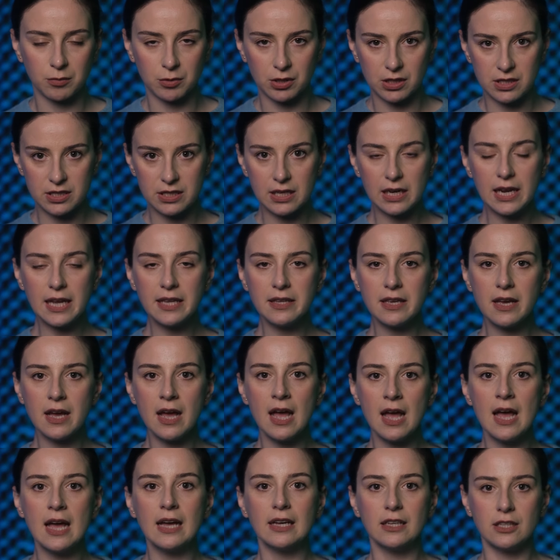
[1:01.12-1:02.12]

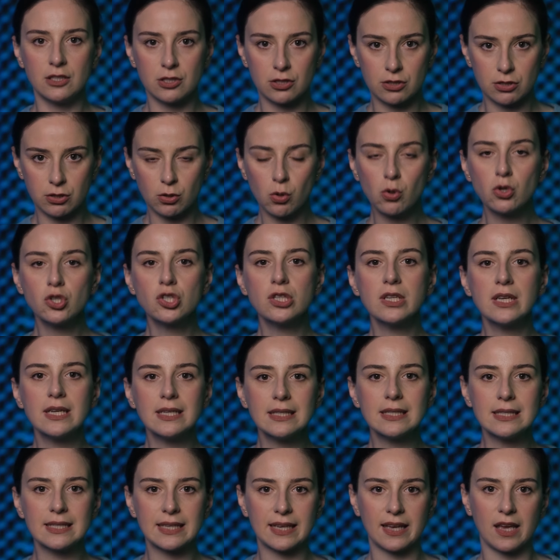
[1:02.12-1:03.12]
населения и
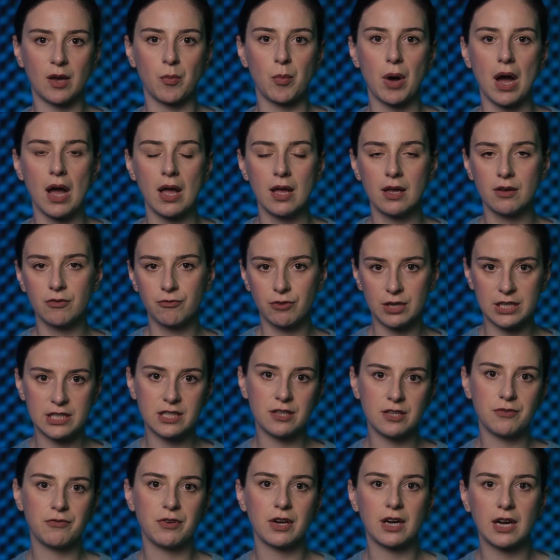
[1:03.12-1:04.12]
сложная схема схема
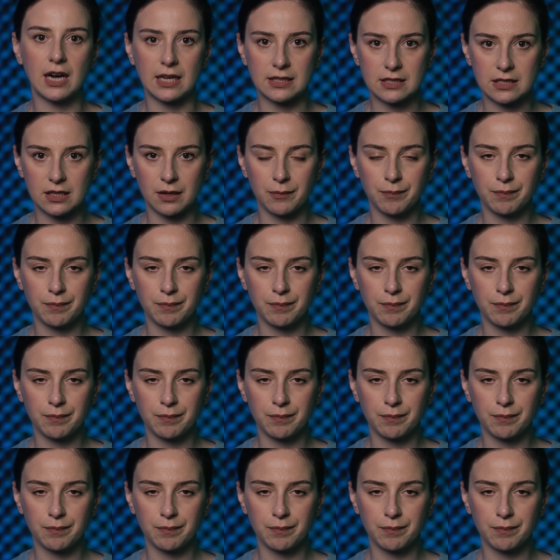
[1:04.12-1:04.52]
фальсификаций.